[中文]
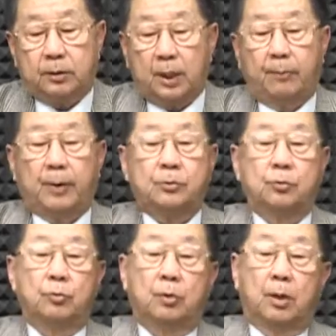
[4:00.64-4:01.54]
这本
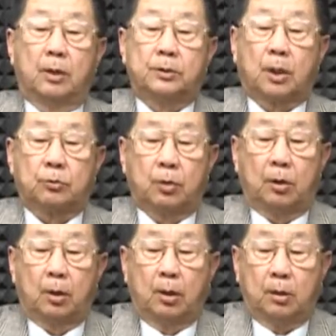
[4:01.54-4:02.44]
书叫
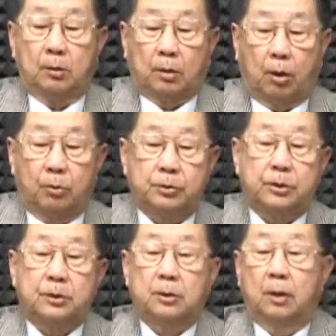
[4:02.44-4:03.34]
做《投
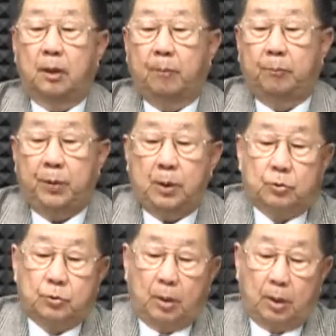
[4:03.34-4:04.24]
资
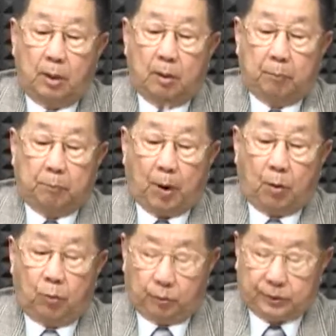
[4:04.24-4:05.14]
避税
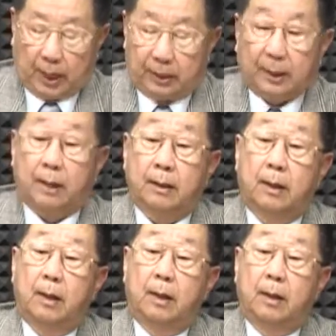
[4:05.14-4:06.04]
保护财产》。
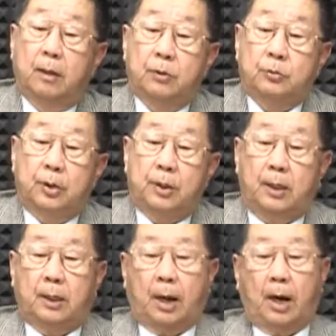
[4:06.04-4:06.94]
所以
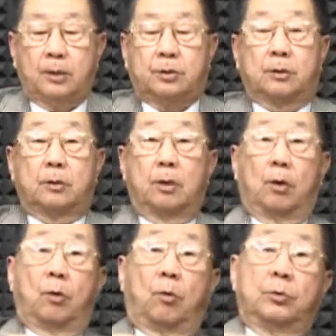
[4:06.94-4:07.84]
一开始
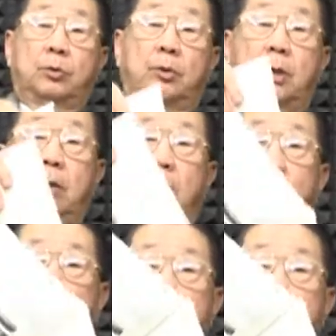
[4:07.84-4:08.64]
我就跟各